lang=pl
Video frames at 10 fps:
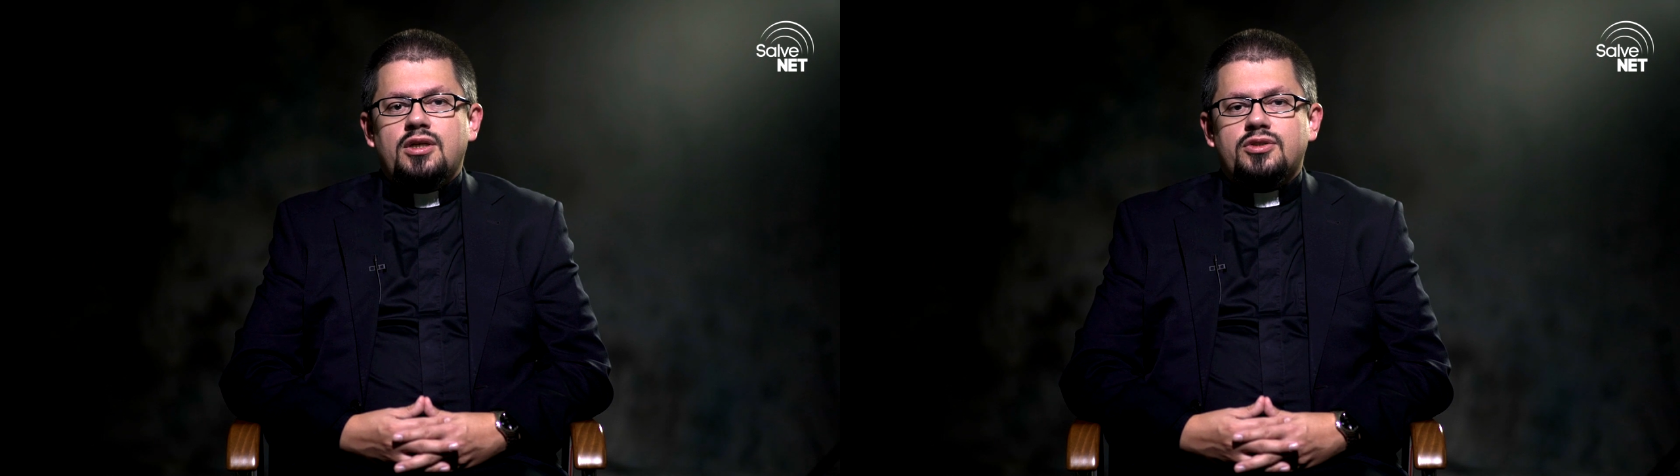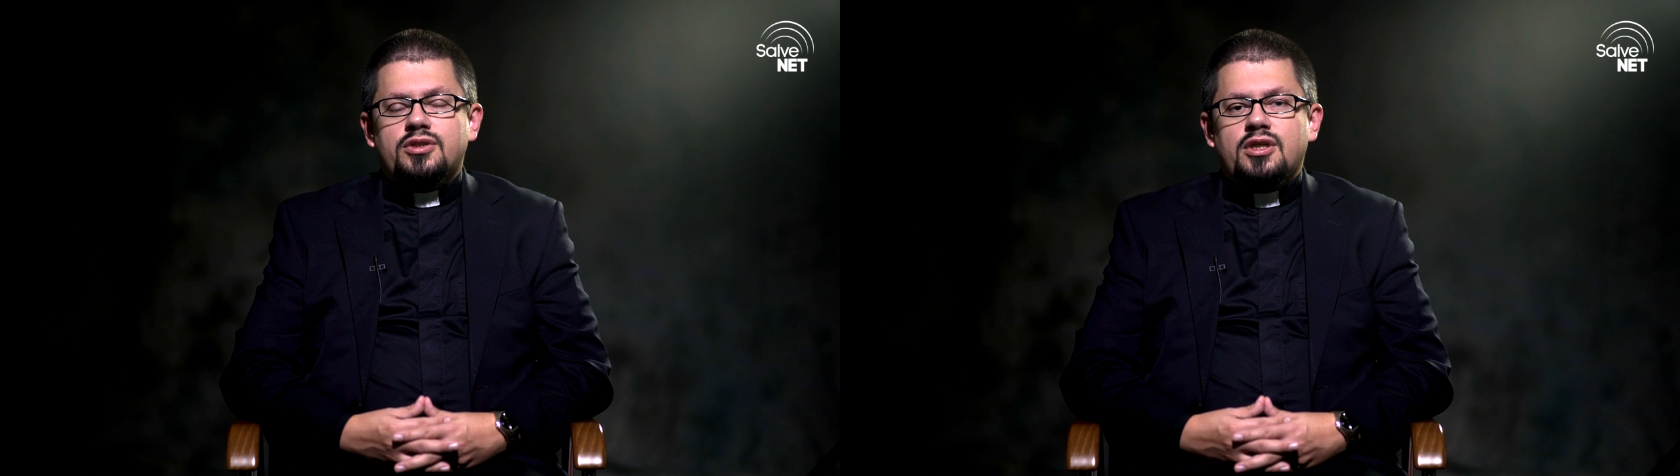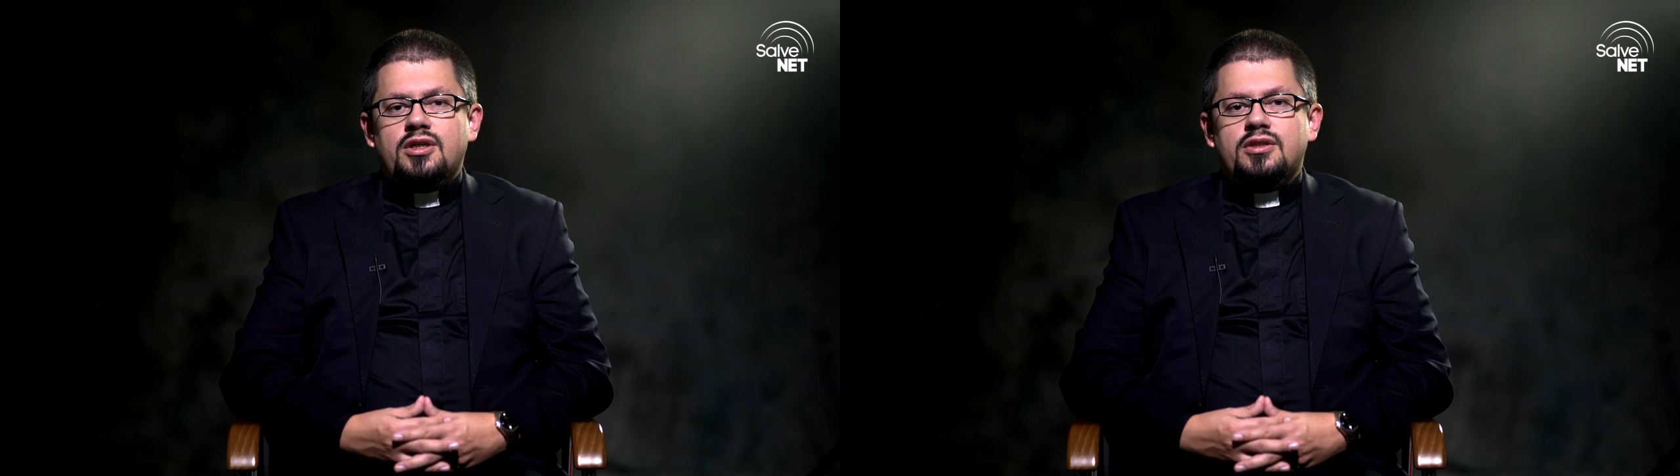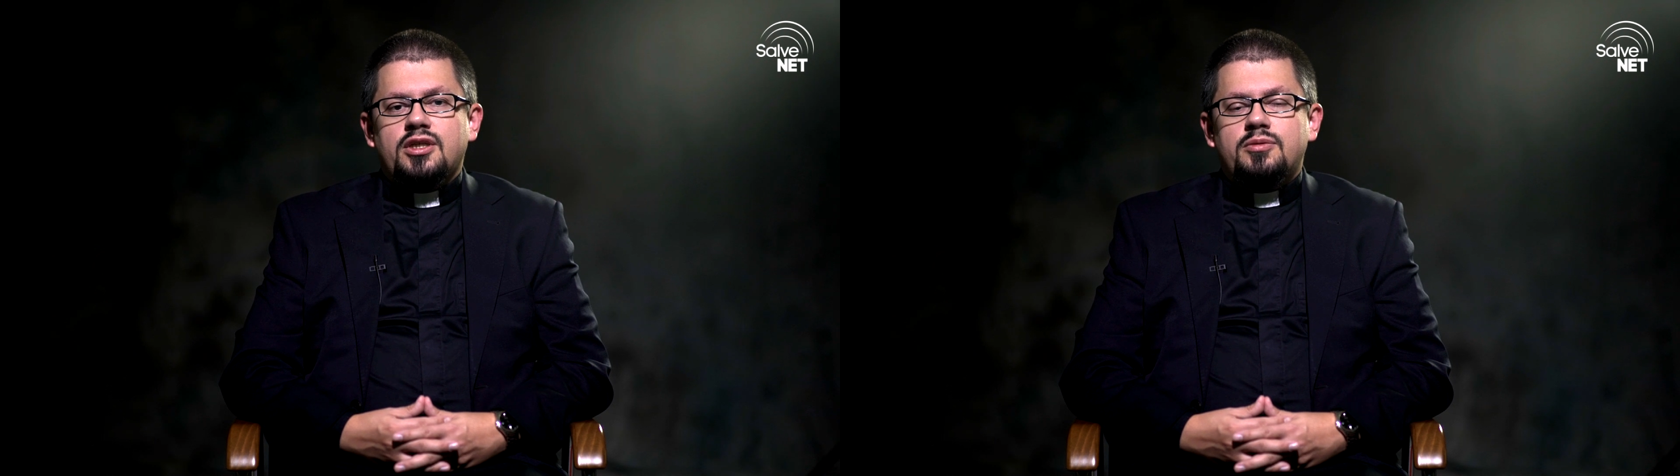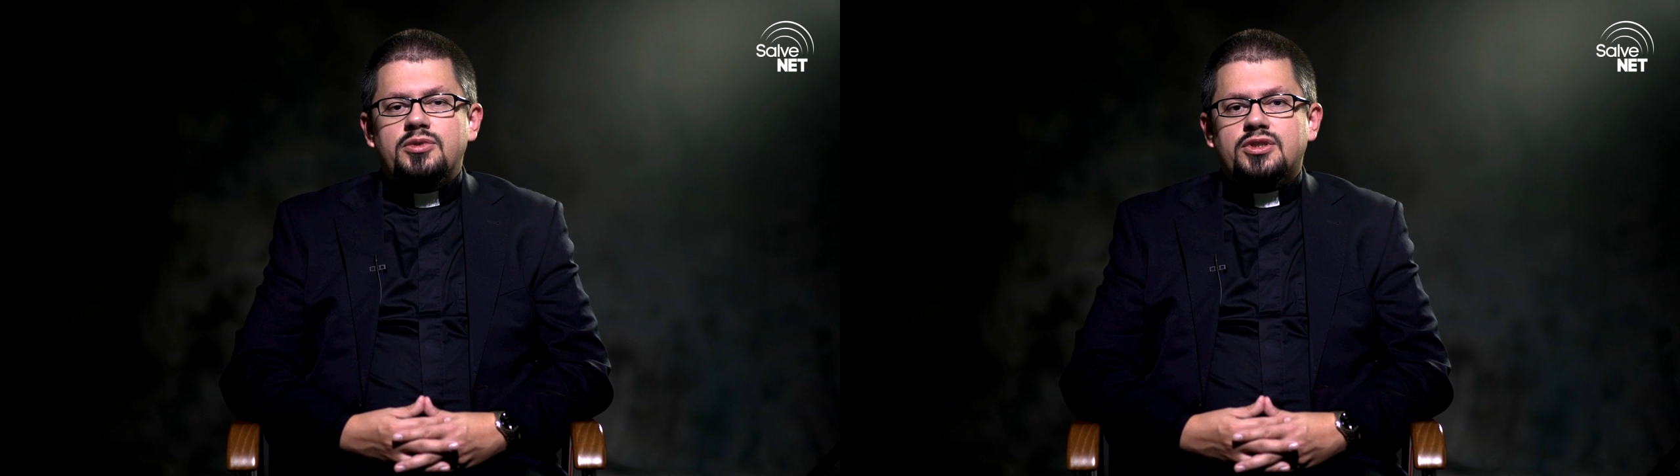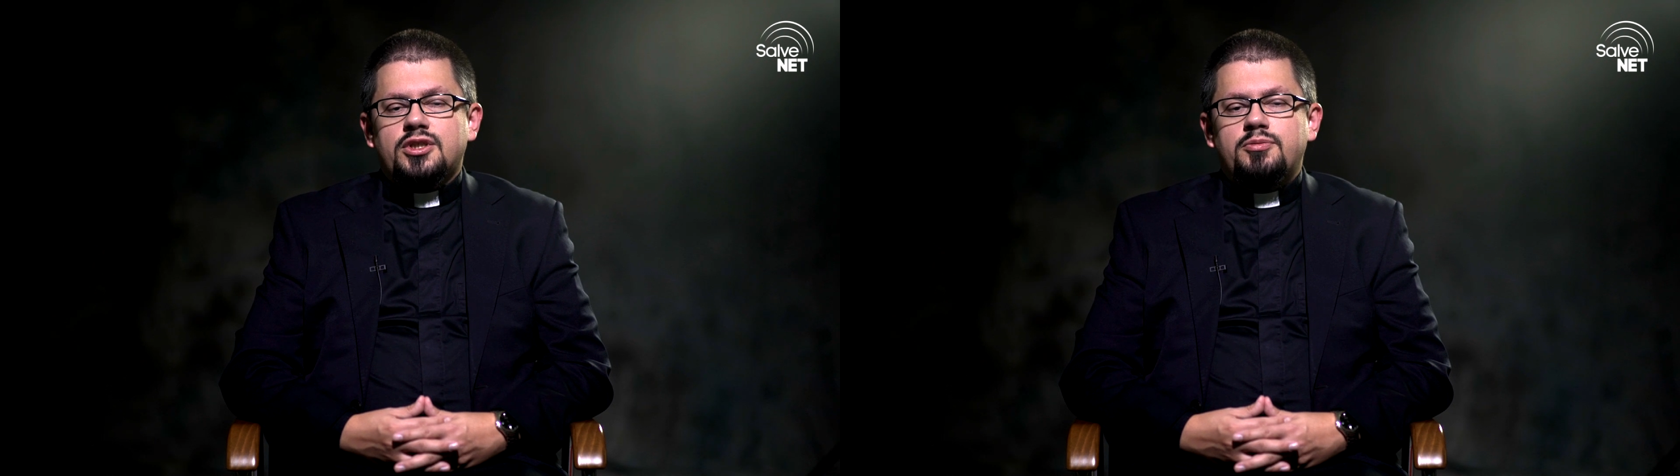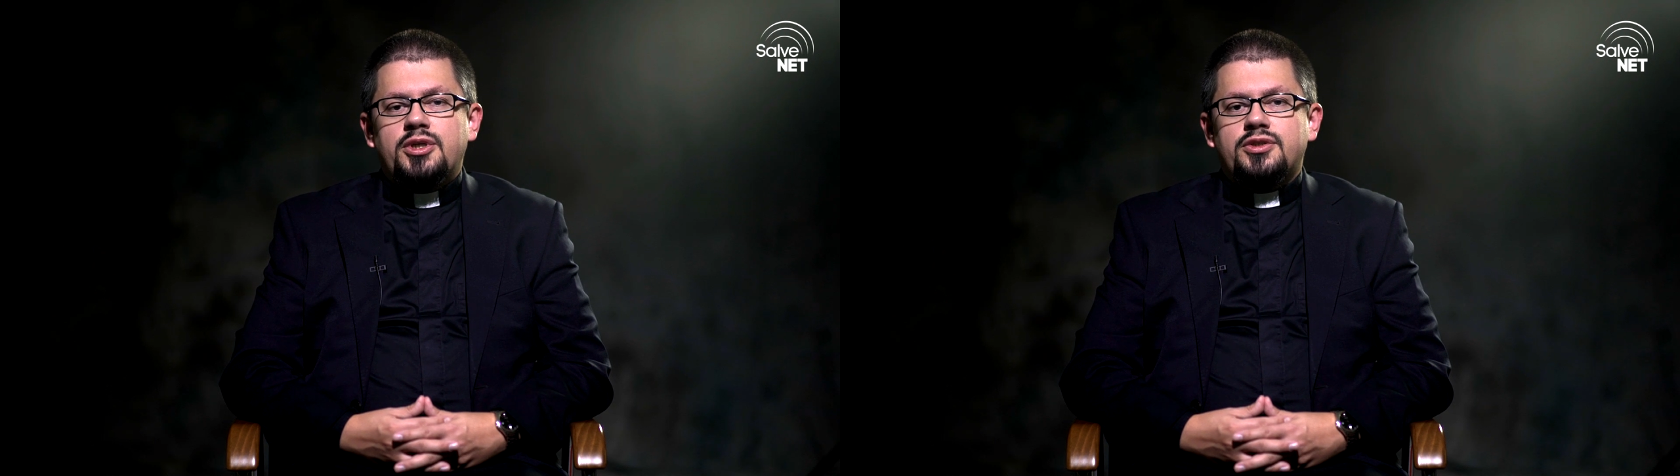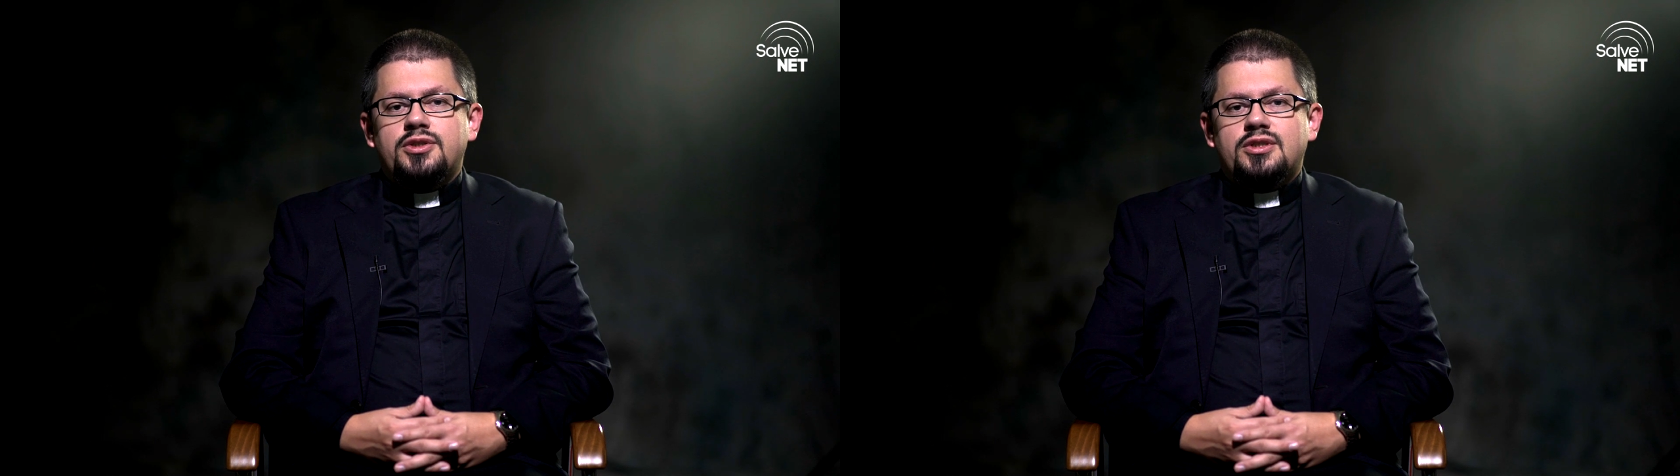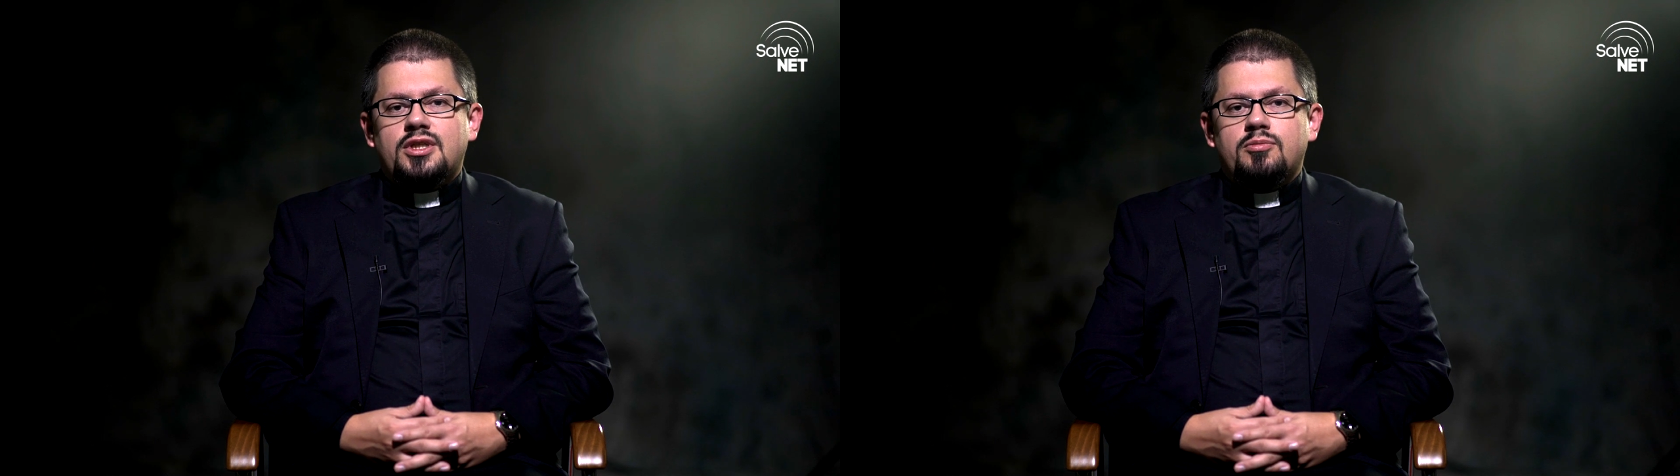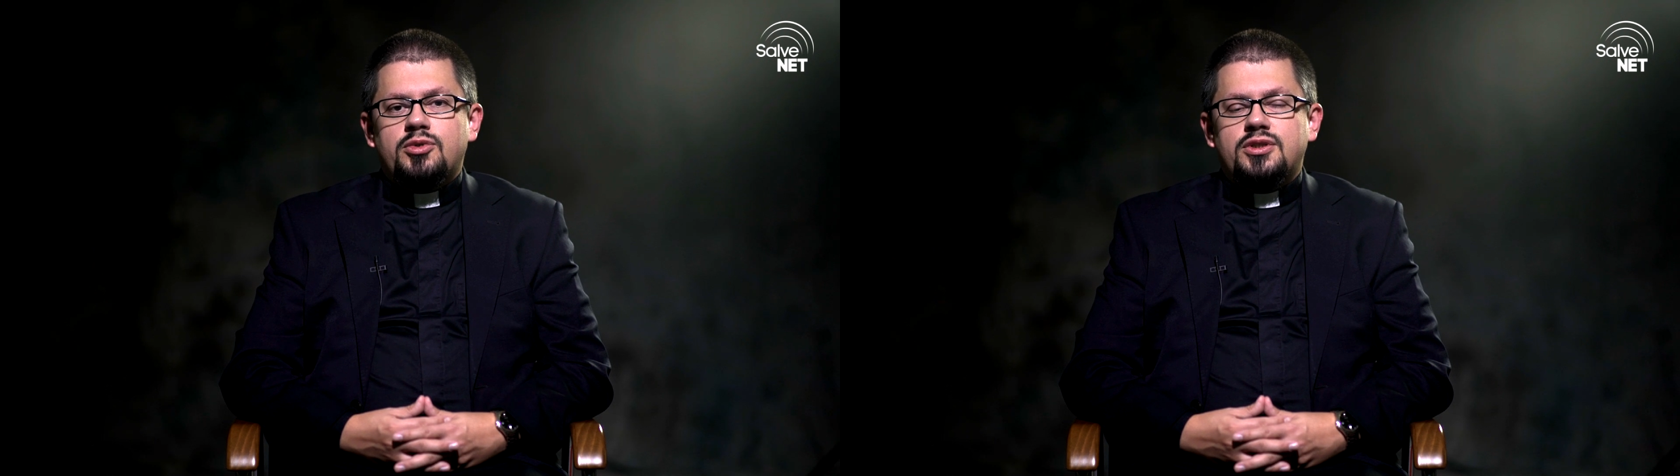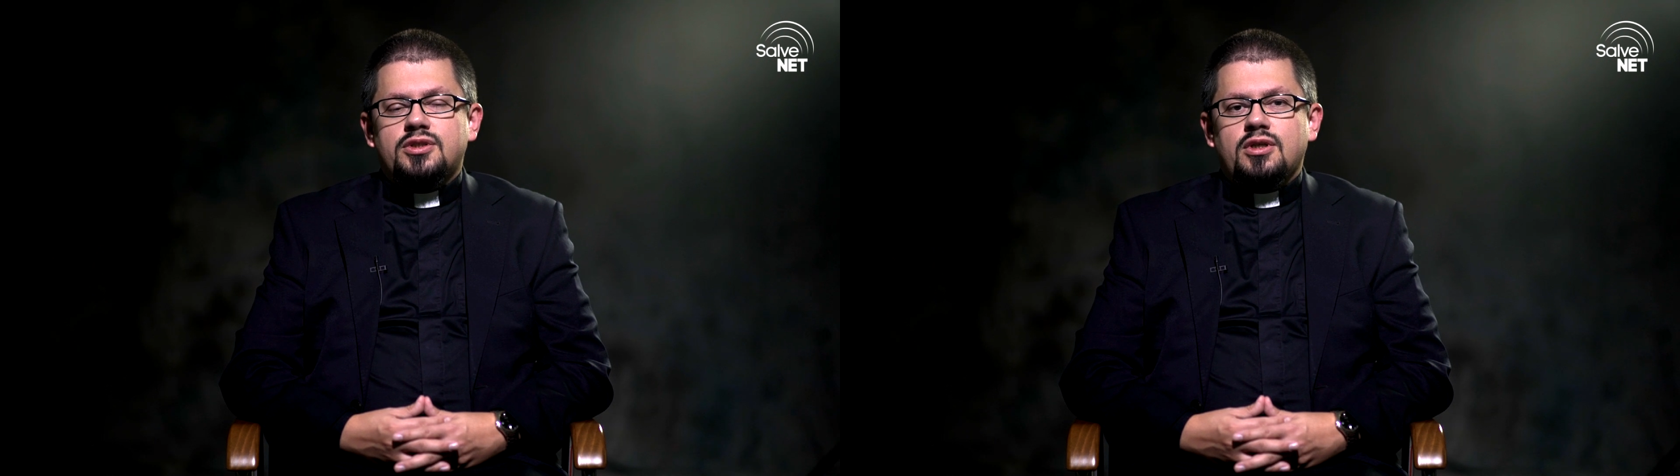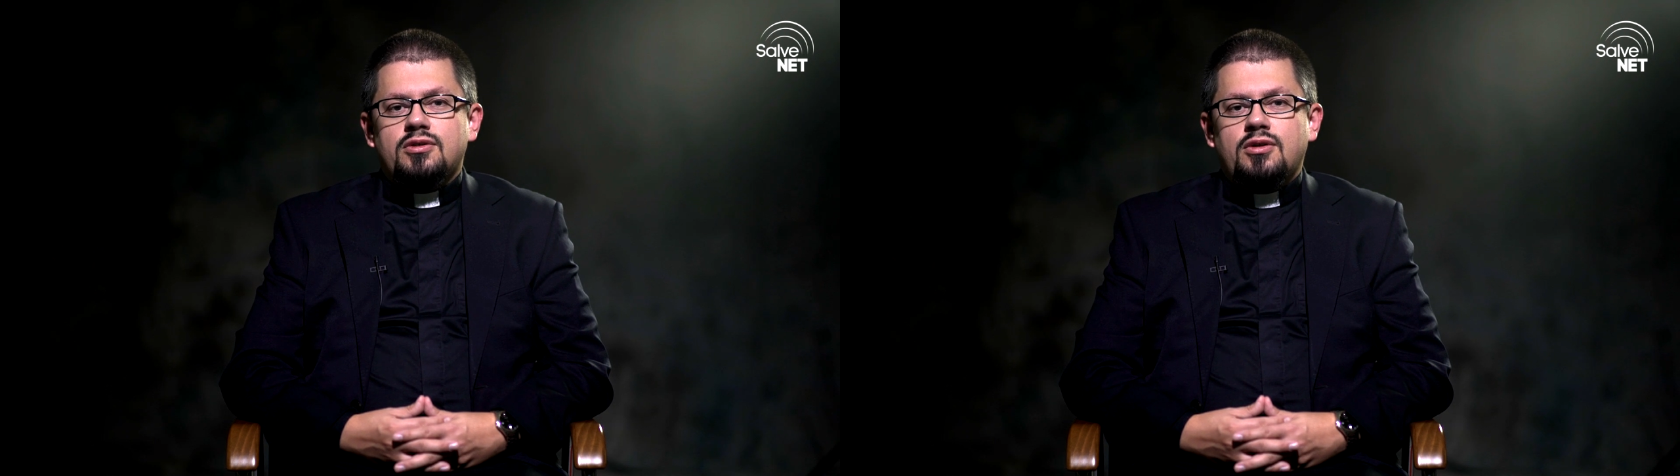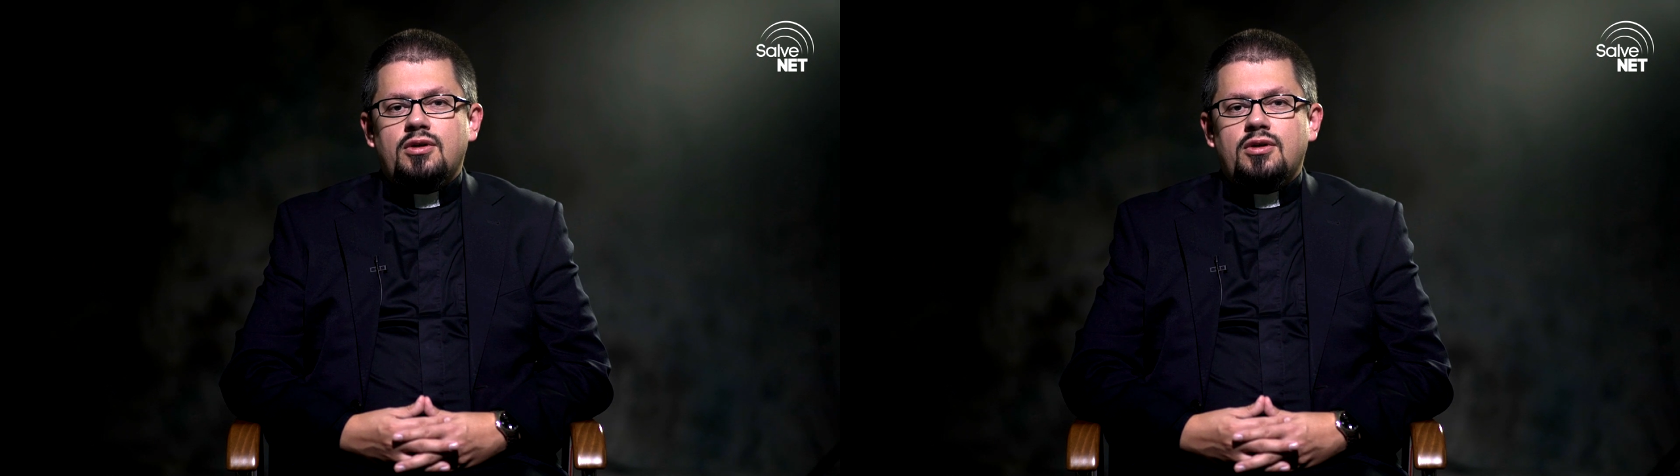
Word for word: że ta tajemnica śmierci jest tak blisko.